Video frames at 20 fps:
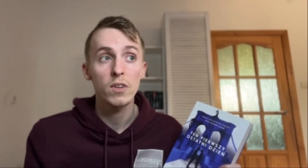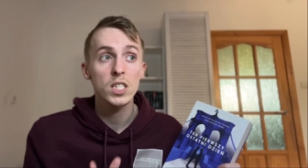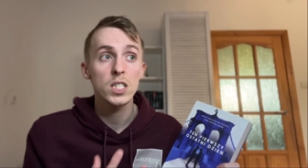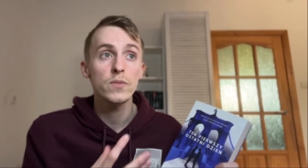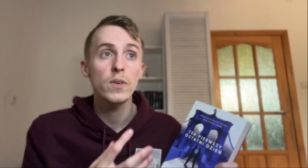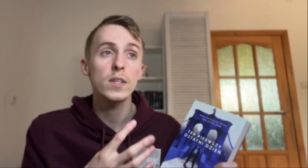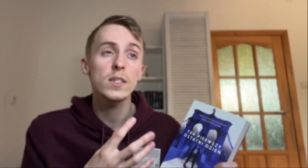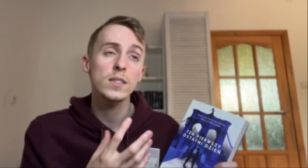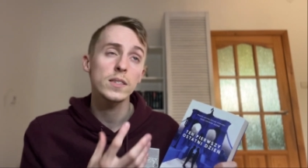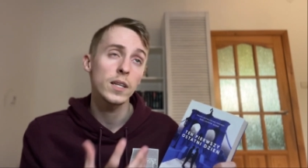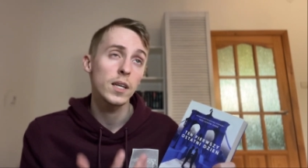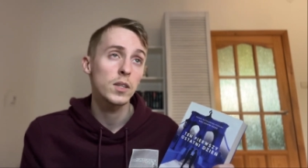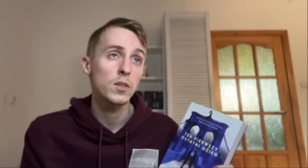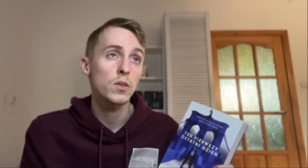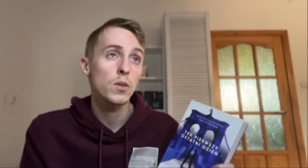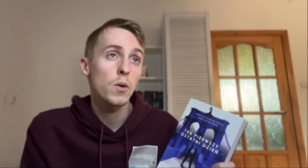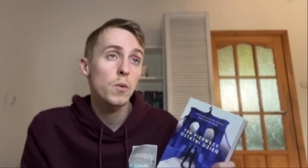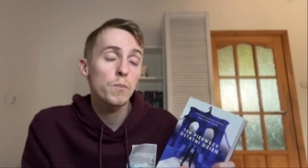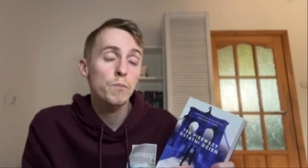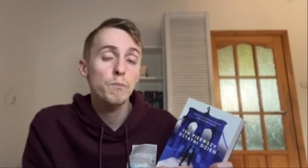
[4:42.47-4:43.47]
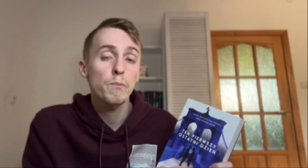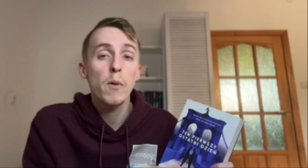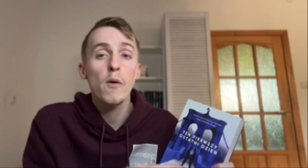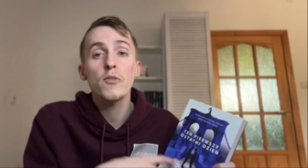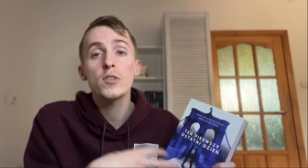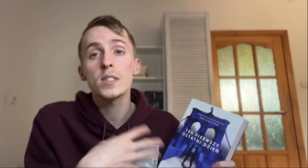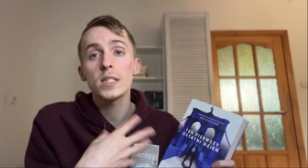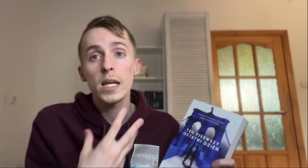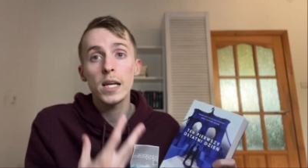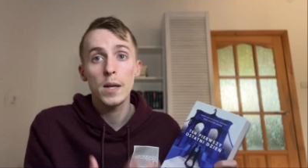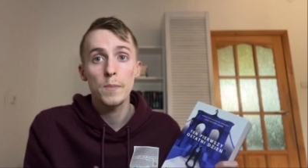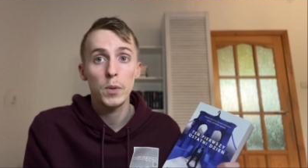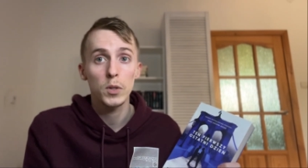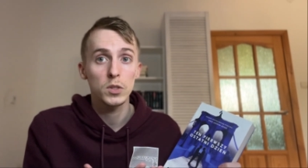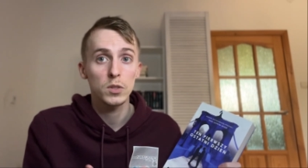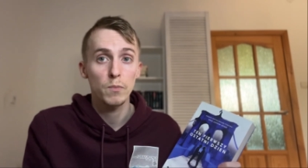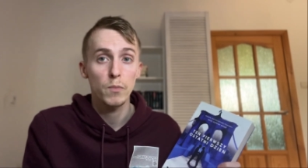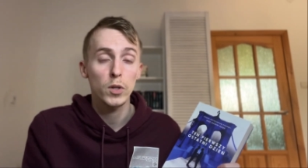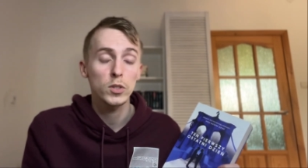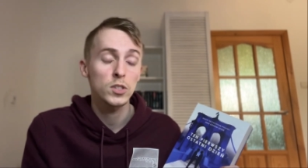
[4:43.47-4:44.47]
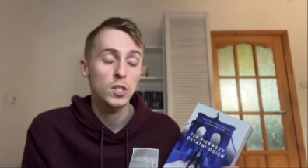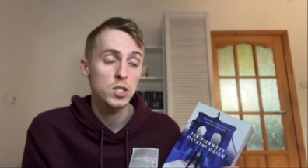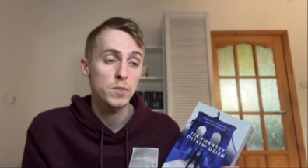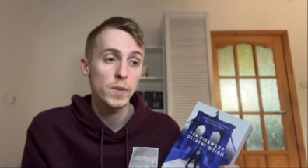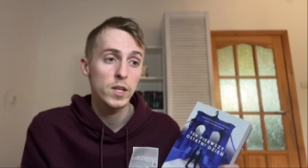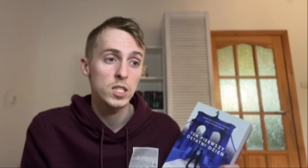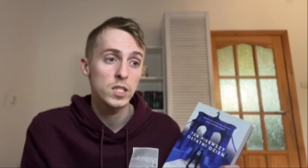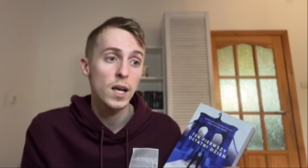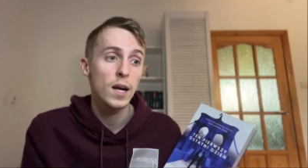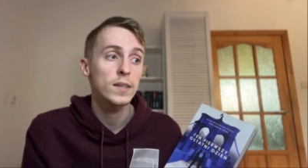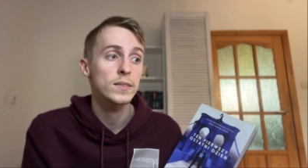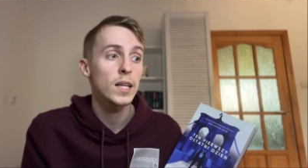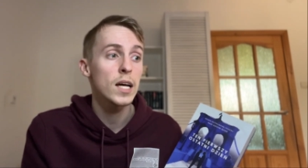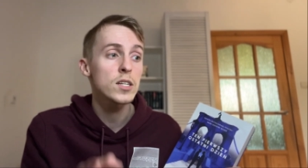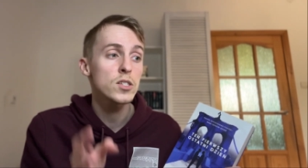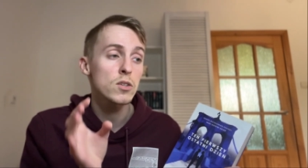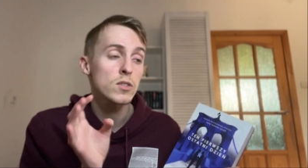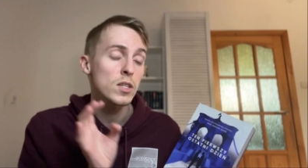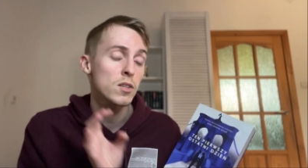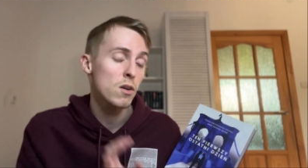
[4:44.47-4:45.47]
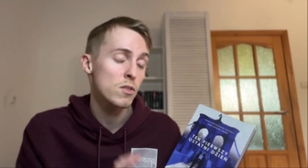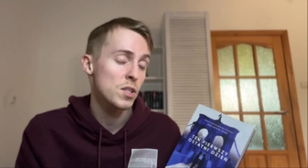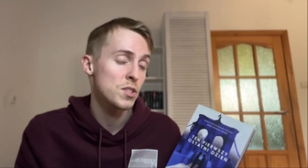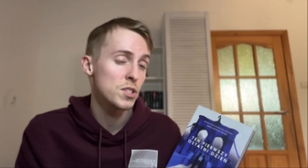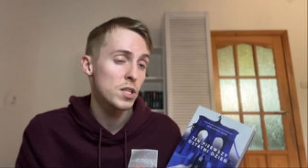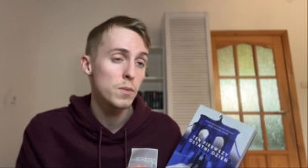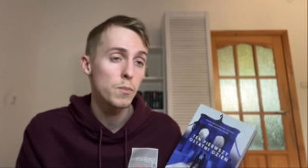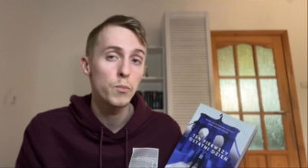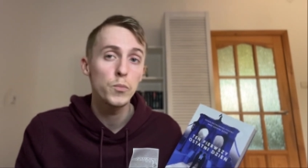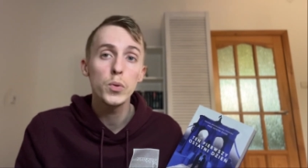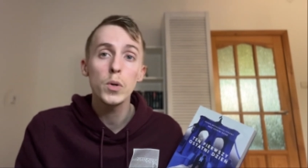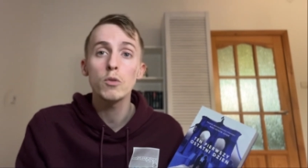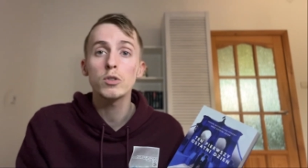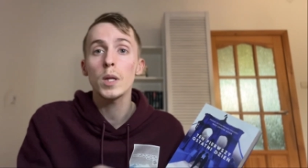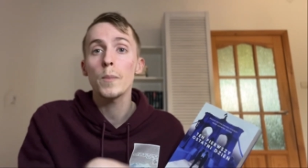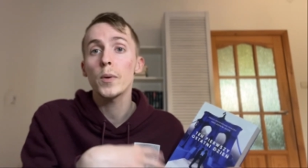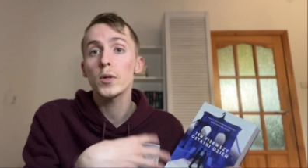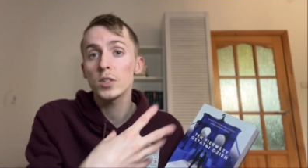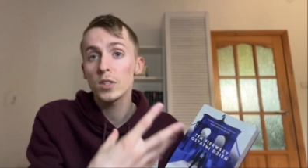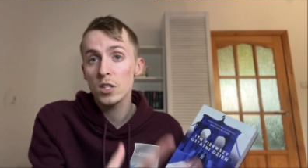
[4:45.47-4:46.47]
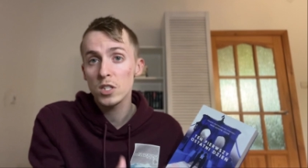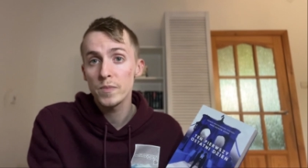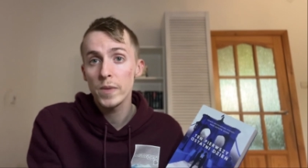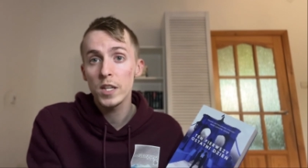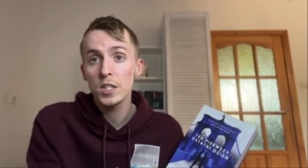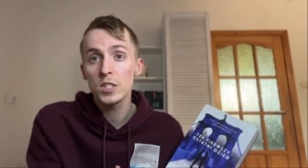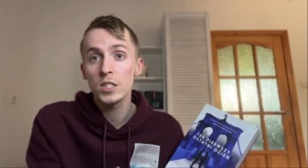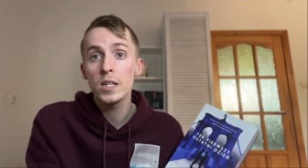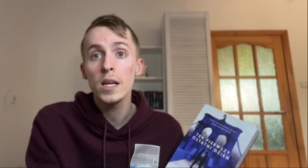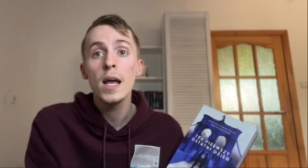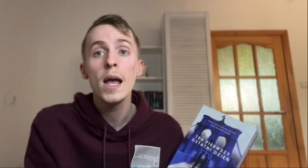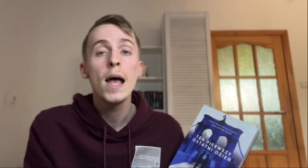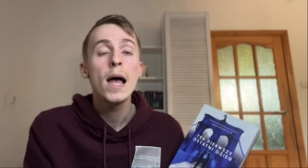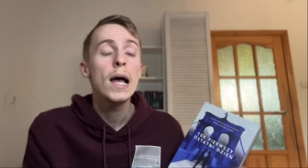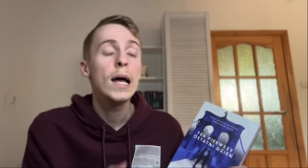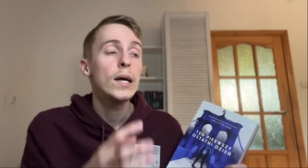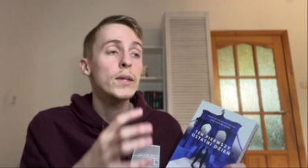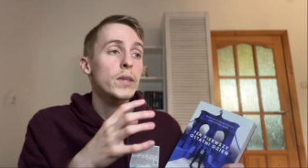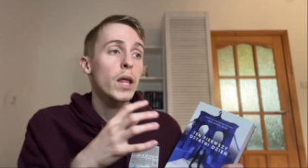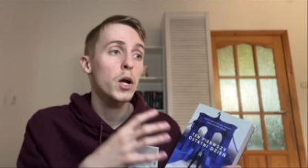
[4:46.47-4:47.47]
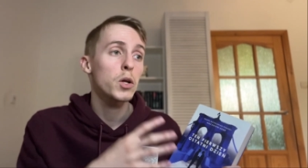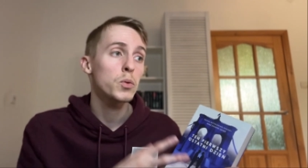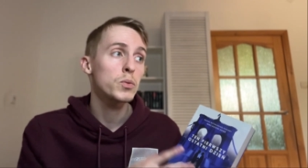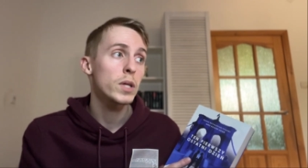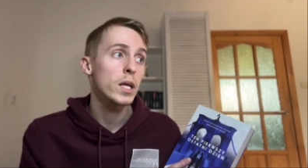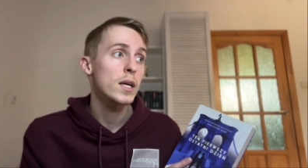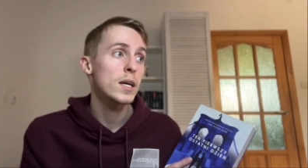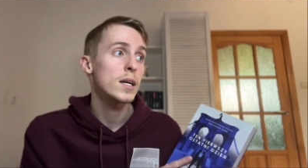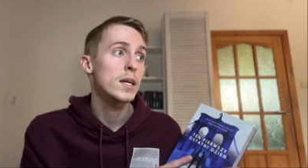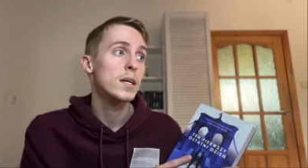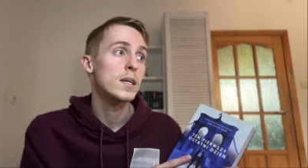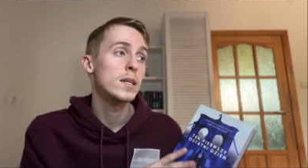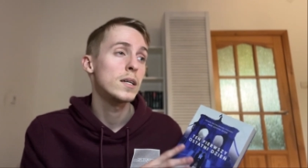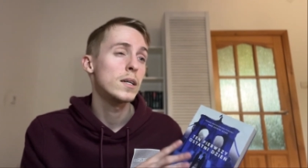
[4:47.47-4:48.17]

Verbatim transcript: Właściwie istnieje, no powstaje prognoza śmierci. Jak nasz ostatni dzień była już ta prognoza śmierci, tak tutaj